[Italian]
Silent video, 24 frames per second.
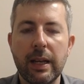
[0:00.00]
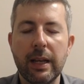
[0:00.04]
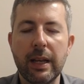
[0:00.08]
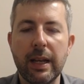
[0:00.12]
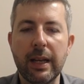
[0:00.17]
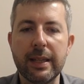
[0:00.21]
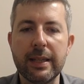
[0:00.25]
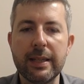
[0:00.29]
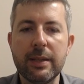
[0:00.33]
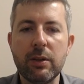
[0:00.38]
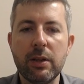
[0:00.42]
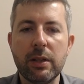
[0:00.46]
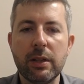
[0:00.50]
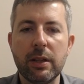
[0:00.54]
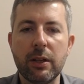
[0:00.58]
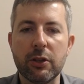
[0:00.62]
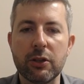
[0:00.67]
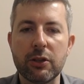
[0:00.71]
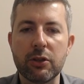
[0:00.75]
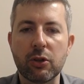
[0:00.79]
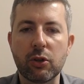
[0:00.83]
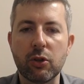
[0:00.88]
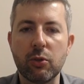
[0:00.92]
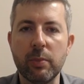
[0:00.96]
L'elezione del
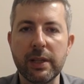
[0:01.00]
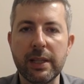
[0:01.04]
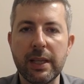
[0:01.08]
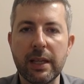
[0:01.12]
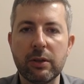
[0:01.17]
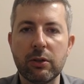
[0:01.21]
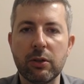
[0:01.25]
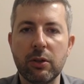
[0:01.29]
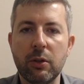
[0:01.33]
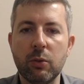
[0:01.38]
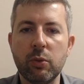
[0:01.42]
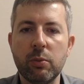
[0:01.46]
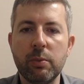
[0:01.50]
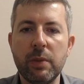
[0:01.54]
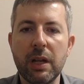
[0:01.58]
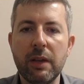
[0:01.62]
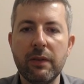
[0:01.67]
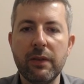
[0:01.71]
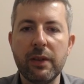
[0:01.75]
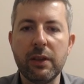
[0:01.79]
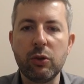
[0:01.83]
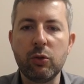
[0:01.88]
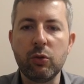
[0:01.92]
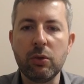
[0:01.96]
nostro comitato nel
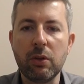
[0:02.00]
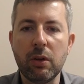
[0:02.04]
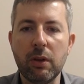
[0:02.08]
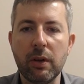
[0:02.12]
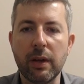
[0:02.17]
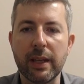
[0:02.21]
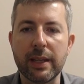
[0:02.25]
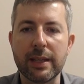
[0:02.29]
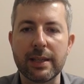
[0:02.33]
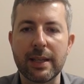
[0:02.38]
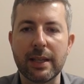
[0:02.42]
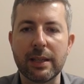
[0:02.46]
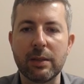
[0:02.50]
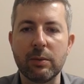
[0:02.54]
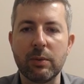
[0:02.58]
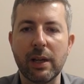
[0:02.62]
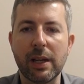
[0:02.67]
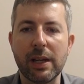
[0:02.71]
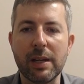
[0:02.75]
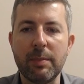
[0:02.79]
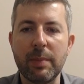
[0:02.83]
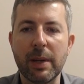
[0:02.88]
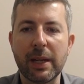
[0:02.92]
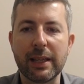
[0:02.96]
2021 è stata una
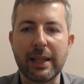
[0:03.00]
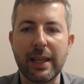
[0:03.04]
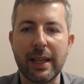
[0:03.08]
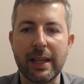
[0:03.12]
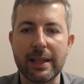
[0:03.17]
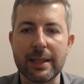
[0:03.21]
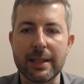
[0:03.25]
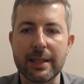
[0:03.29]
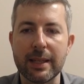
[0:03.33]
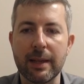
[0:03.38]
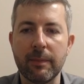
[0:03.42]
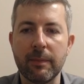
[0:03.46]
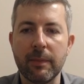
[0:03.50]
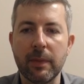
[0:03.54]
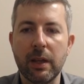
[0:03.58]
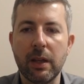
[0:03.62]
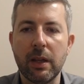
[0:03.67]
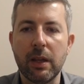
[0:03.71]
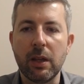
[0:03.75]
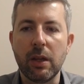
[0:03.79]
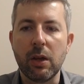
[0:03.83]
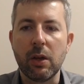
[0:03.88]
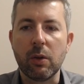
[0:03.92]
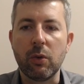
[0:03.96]
ripartenza.
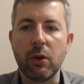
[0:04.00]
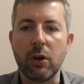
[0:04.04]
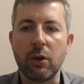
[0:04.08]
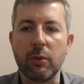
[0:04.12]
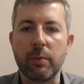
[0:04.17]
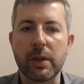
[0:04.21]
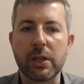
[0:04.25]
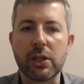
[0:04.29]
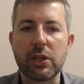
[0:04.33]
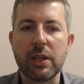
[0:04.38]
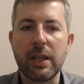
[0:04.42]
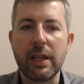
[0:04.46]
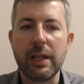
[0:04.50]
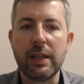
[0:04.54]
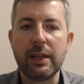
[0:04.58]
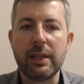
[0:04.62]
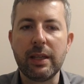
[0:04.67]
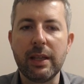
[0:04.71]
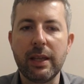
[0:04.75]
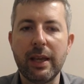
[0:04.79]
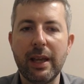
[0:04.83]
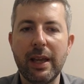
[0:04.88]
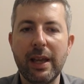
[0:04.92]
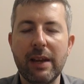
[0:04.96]
Quello
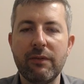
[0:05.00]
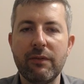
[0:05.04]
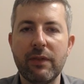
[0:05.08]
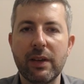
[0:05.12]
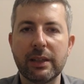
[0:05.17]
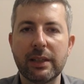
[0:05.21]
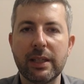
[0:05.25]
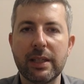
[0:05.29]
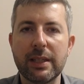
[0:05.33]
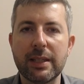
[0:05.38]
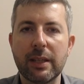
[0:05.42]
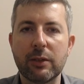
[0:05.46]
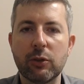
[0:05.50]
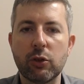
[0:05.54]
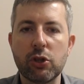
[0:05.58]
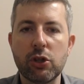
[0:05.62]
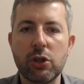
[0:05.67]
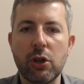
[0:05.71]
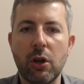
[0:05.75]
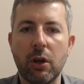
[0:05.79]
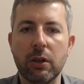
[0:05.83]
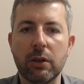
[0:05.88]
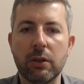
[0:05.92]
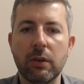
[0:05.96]
precedente era infatti stato
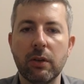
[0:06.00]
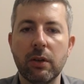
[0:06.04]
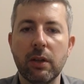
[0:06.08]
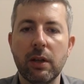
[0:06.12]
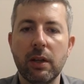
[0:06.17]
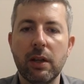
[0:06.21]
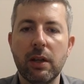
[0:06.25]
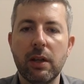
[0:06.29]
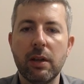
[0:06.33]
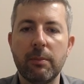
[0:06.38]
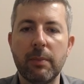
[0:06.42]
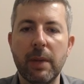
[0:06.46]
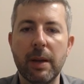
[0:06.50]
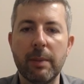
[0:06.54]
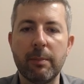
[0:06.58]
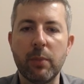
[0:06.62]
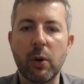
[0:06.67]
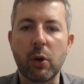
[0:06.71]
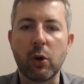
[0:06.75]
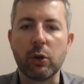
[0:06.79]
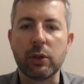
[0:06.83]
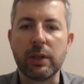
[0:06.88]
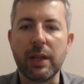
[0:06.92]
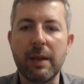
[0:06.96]
sciolto, ma in
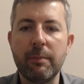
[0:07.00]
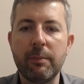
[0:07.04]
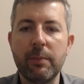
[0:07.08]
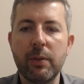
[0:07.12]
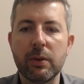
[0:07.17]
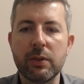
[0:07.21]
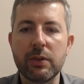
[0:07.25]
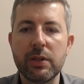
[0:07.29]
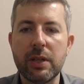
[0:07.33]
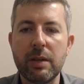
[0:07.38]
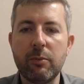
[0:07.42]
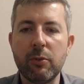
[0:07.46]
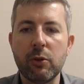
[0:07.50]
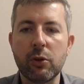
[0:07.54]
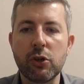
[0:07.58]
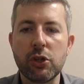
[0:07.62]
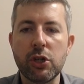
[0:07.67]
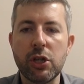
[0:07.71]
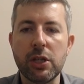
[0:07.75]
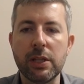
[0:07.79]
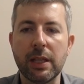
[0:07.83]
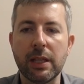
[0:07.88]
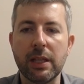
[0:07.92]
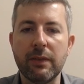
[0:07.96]
poco tempo siamo
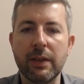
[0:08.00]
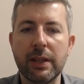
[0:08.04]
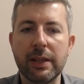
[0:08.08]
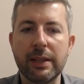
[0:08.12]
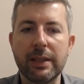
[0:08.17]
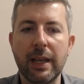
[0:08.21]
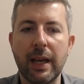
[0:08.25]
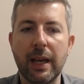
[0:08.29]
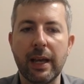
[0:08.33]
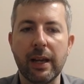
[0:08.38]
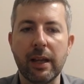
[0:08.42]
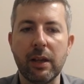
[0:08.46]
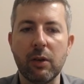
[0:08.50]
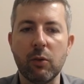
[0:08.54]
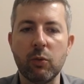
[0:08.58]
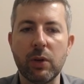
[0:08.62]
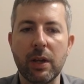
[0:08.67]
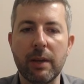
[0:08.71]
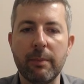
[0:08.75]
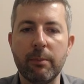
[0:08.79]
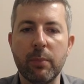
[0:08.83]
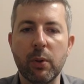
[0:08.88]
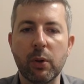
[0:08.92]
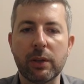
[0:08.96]
riusciti a diventare
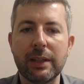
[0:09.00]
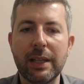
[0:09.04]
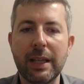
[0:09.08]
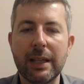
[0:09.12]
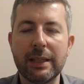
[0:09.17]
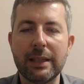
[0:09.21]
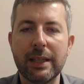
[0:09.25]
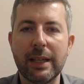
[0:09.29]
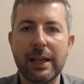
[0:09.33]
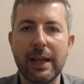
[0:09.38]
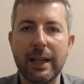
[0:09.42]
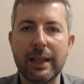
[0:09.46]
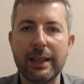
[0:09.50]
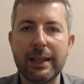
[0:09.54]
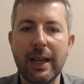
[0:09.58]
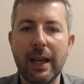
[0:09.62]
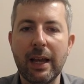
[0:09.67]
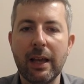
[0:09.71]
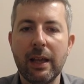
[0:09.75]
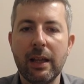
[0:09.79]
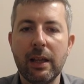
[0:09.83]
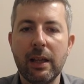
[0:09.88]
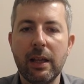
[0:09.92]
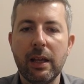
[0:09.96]
una importante
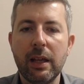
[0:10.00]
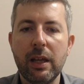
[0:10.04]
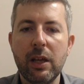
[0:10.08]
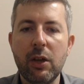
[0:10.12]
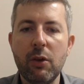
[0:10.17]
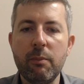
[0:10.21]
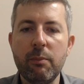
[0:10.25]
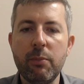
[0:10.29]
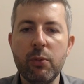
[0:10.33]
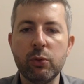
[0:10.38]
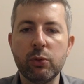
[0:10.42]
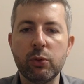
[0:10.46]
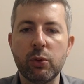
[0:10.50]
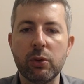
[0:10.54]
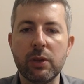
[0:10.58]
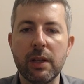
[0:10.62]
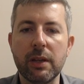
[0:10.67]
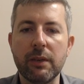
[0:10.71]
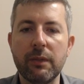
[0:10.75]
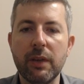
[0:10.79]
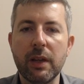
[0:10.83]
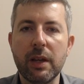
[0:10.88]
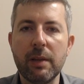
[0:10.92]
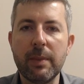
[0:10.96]
realtà e un punto di
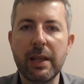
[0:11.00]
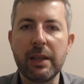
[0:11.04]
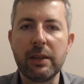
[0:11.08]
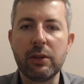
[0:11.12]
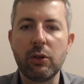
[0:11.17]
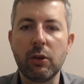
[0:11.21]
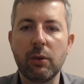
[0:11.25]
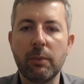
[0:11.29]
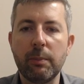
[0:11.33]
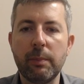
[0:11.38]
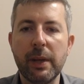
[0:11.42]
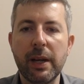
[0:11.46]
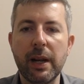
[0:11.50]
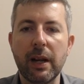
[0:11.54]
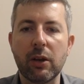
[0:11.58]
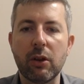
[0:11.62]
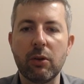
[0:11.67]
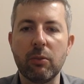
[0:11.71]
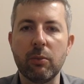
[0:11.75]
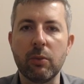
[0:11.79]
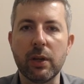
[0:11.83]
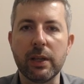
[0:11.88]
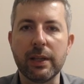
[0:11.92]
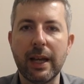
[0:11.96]
riferimento per la
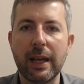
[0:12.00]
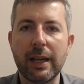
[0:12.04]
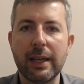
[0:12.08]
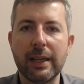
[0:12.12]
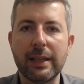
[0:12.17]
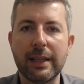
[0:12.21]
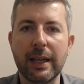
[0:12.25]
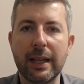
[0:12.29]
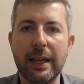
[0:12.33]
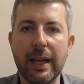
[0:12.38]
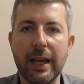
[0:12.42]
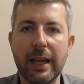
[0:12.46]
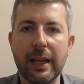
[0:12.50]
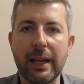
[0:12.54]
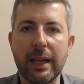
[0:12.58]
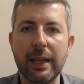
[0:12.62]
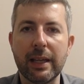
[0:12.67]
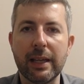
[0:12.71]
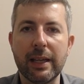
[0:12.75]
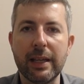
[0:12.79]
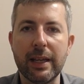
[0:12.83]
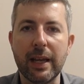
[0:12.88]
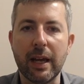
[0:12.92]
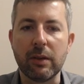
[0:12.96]
comunità
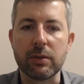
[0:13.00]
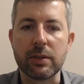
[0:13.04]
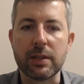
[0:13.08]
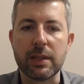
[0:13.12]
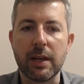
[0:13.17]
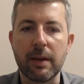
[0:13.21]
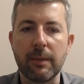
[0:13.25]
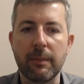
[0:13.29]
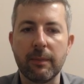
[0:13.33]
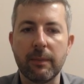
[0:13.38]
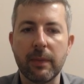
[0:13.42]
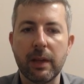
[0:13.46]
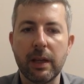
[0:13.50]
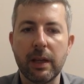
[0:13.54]
italiana in Austria.